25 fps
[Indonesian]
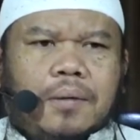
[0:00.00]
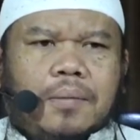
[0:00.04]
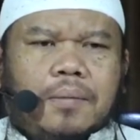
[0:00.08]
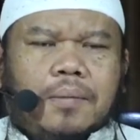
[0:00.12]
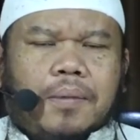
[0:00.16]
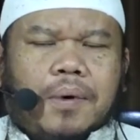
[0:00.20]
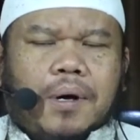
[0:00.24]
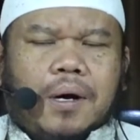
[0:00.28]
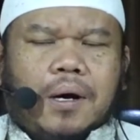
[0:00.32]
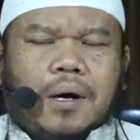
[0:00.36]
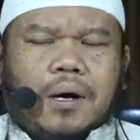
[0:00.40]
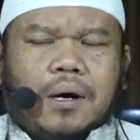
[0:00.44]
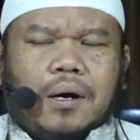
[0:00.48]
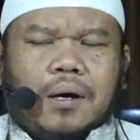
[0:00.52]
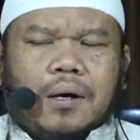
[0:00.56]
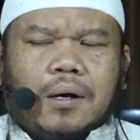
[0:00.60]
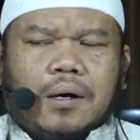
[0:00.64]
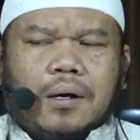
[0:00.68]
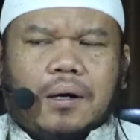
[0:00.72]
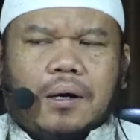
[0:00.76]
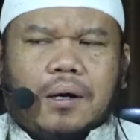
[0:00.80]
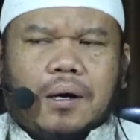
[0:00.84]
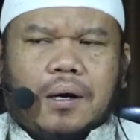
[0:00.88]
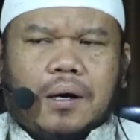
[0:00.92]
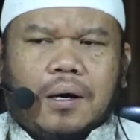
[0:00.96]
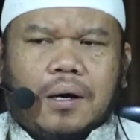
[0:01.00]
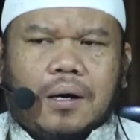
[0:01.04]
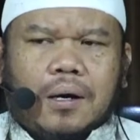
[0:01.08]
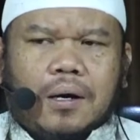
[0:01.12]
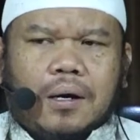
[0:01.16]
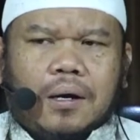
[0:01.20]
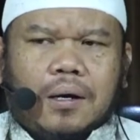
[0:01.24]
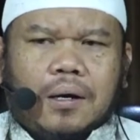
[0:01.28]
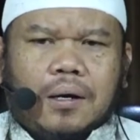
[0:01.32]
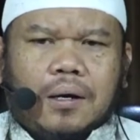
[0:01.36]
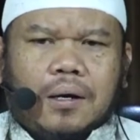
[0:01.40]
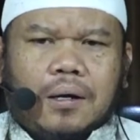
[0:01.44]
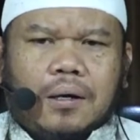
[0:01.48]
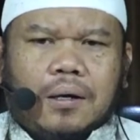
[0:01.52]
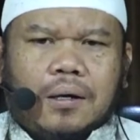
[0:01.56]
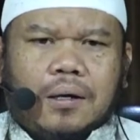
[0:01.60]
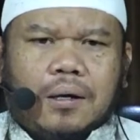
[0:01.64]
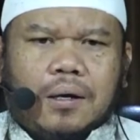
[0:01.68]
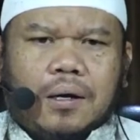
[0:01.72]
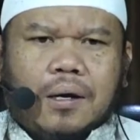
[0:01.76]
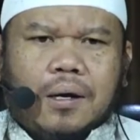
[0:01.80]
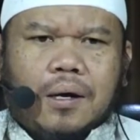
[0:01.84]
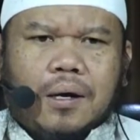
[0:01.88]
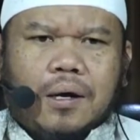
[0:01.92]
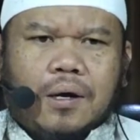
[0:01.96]
maka
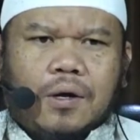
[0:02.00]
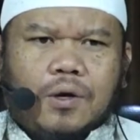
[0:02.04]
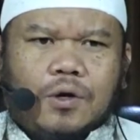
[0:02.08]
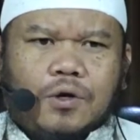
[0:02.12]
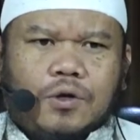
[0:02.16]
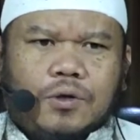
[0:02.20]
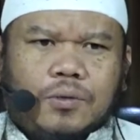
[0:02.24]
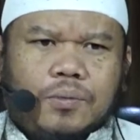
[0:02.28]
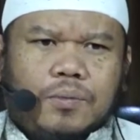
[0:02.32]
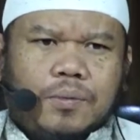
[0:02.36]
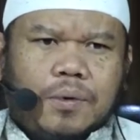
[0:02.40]
dia harus